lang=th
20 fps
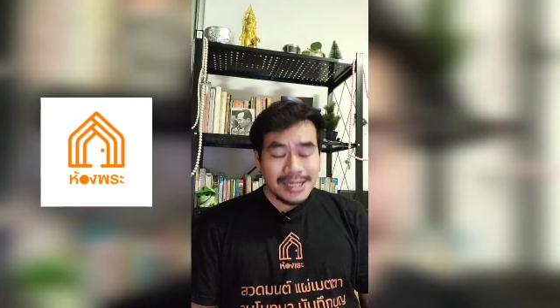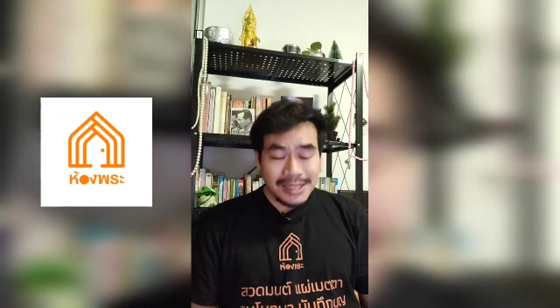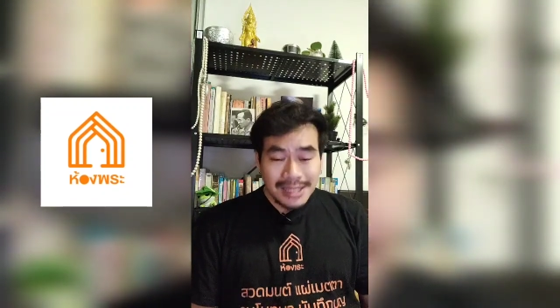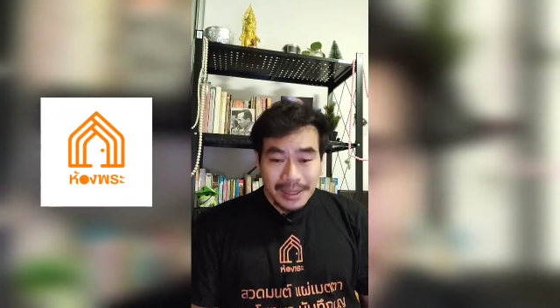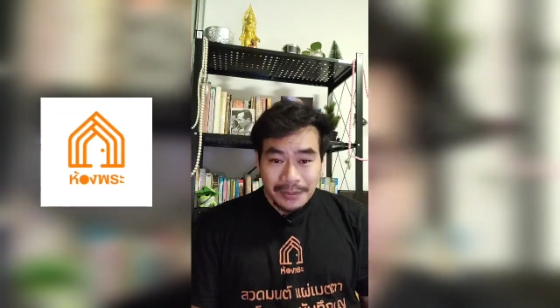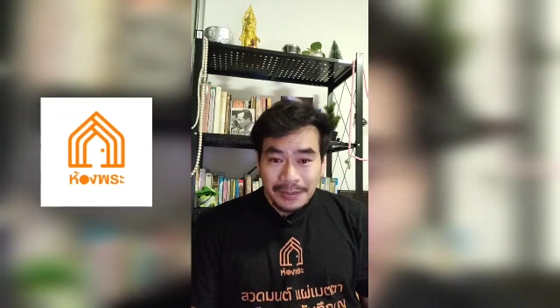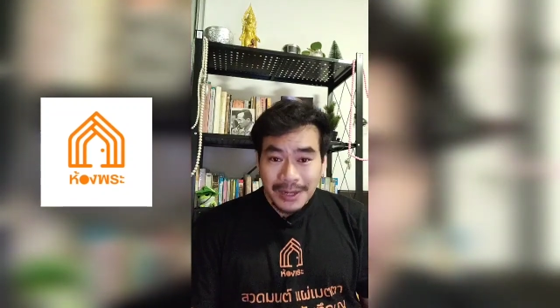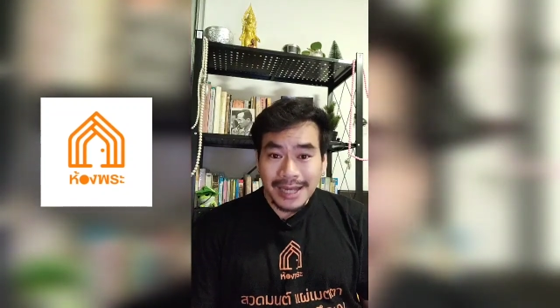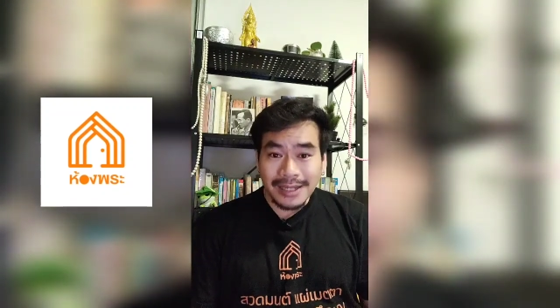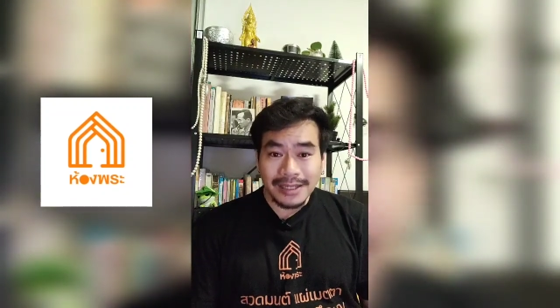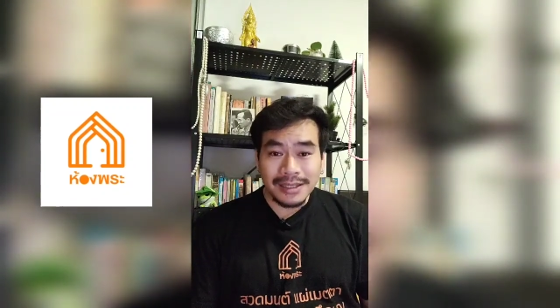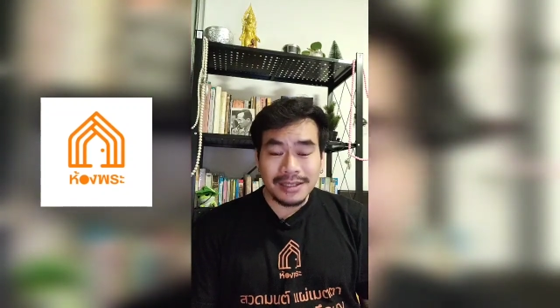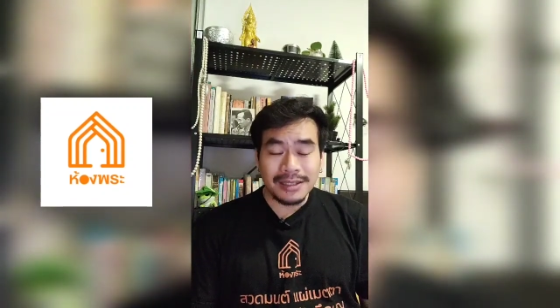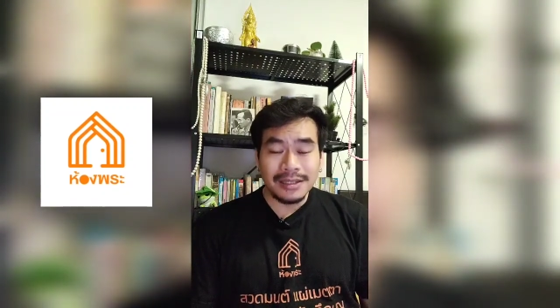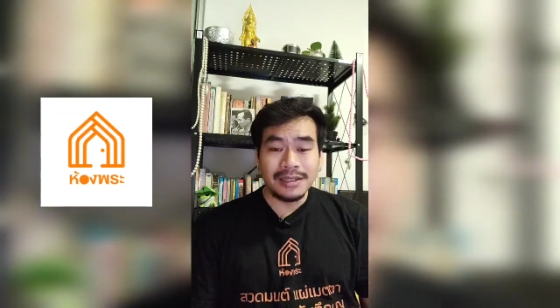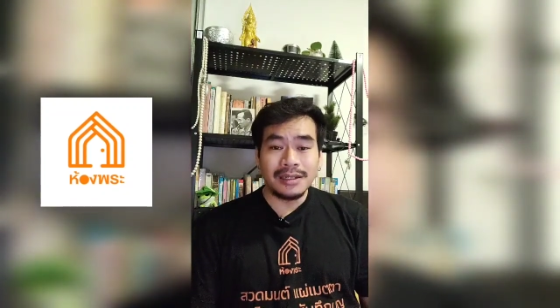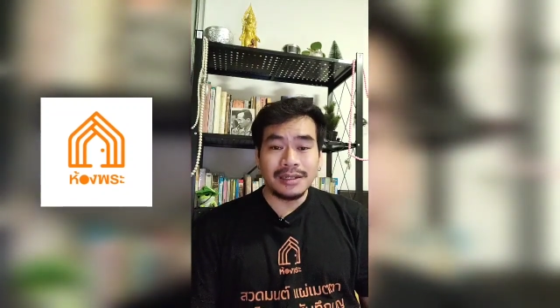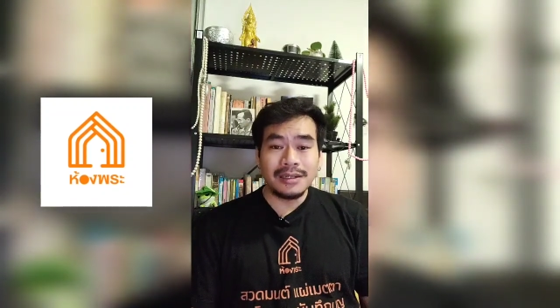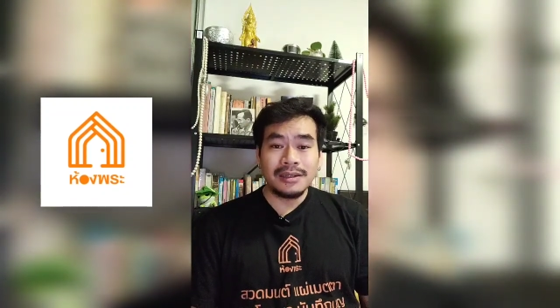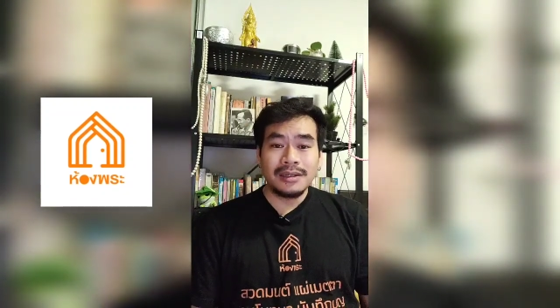และสำคัญ
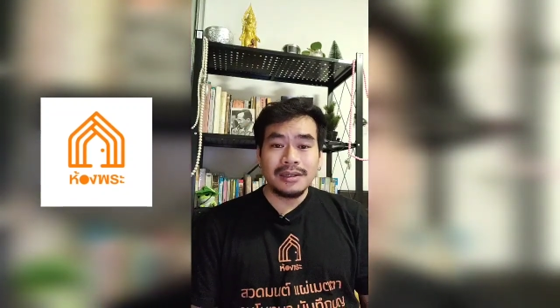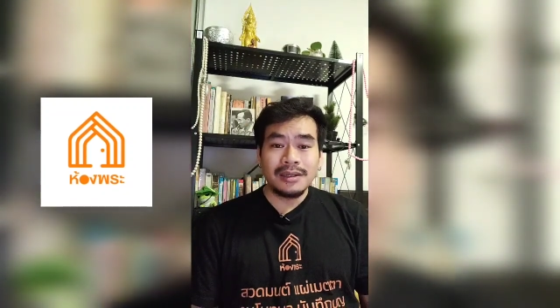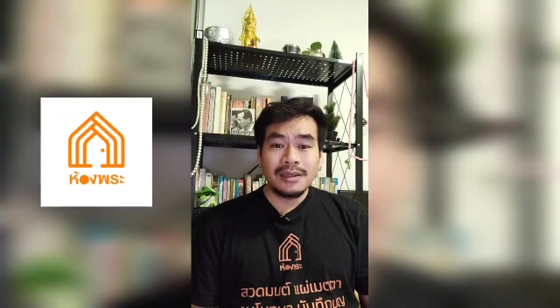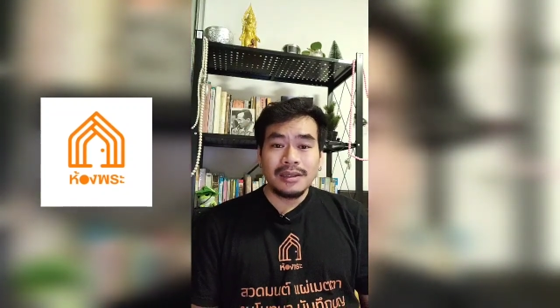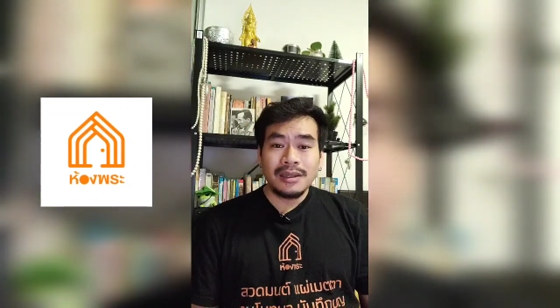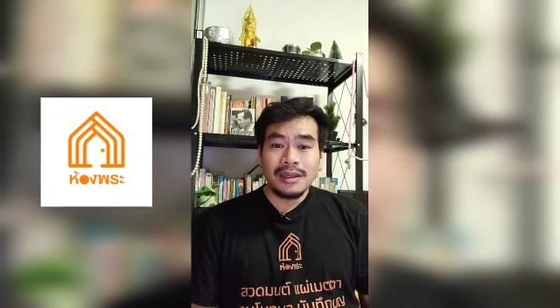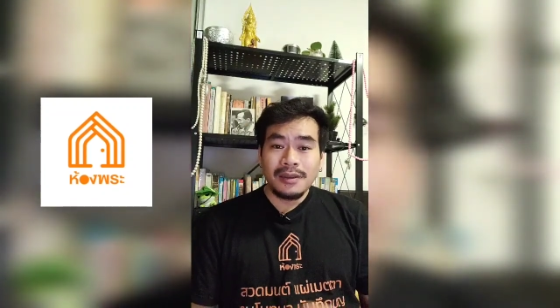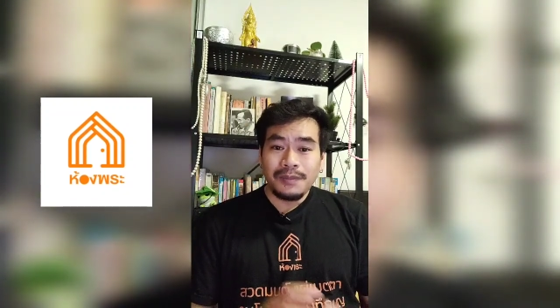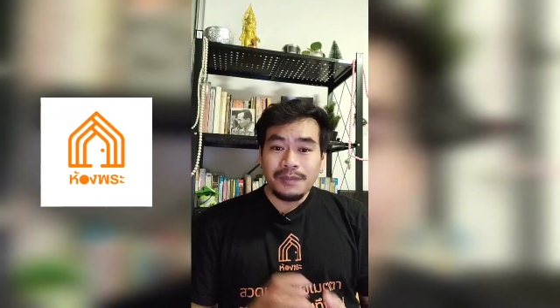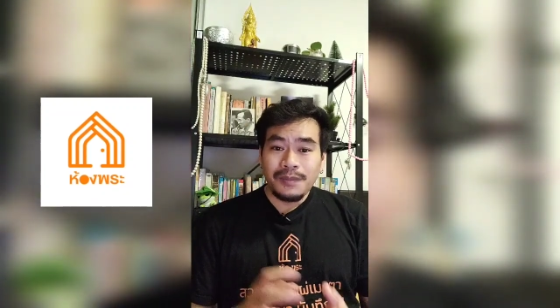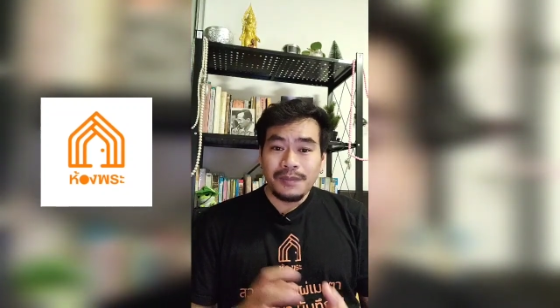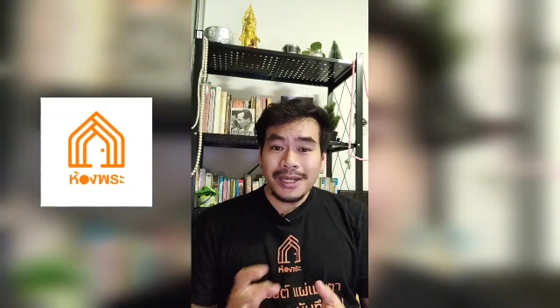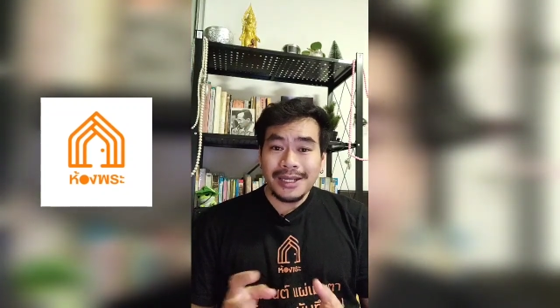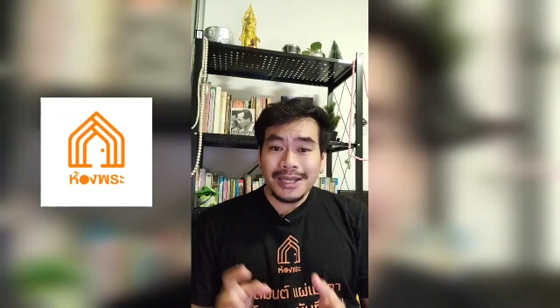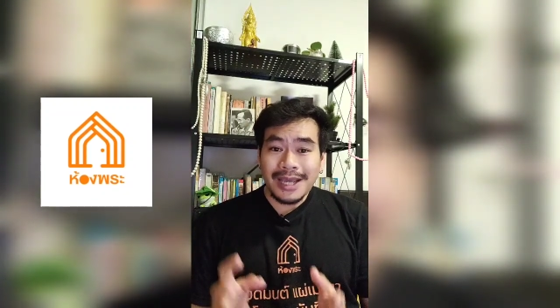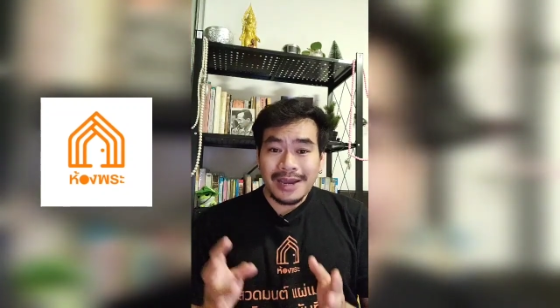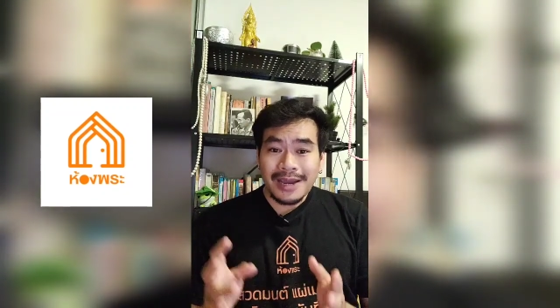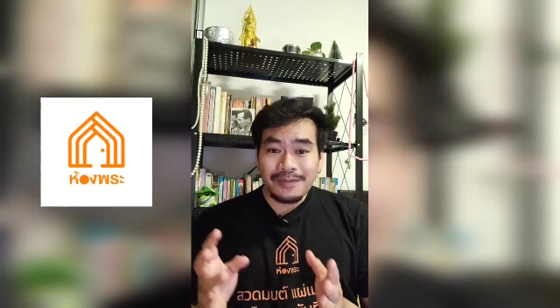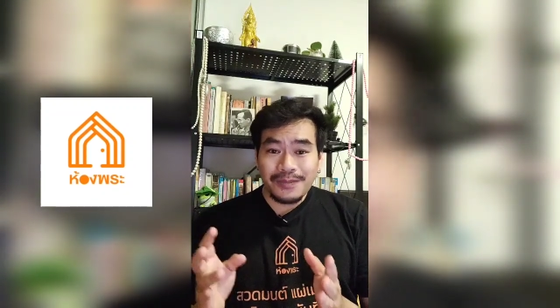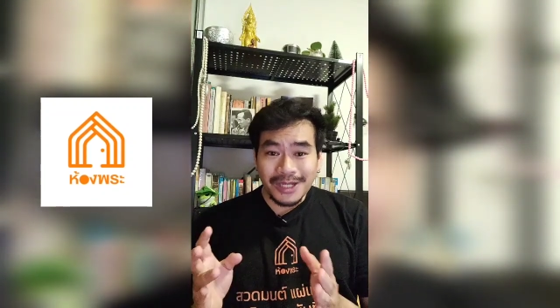คือ
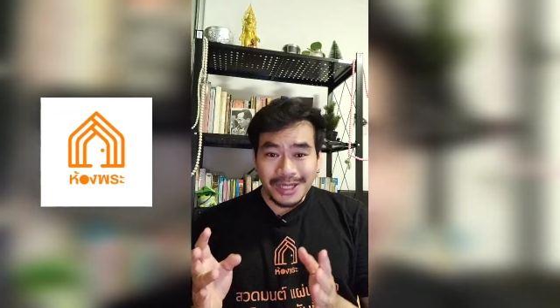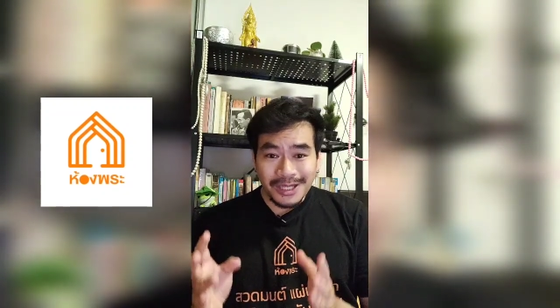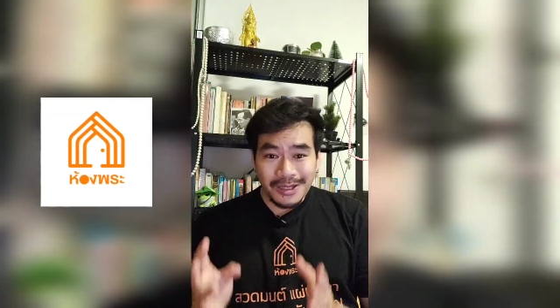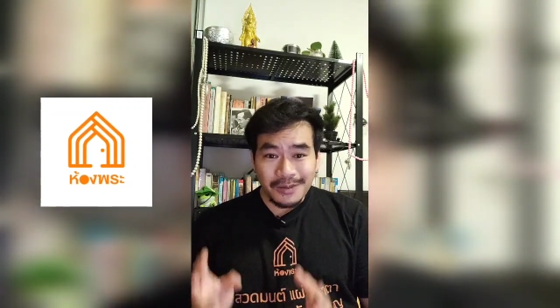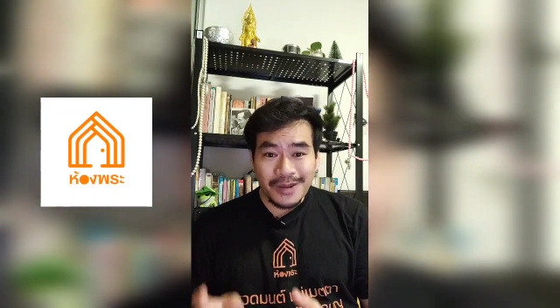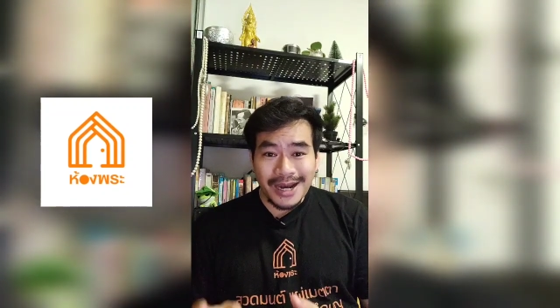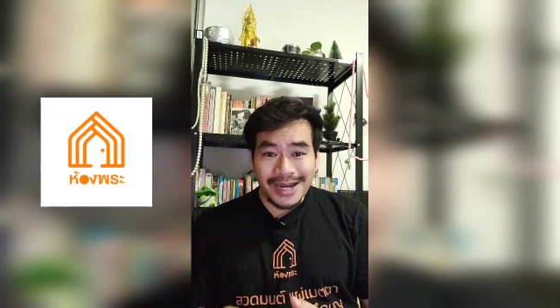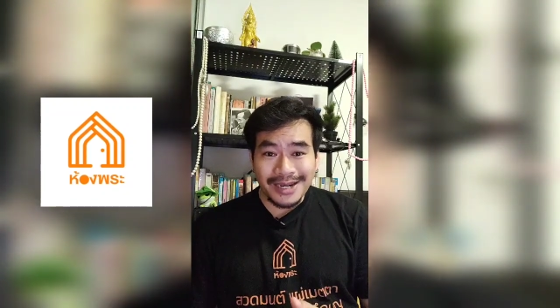เป็นการป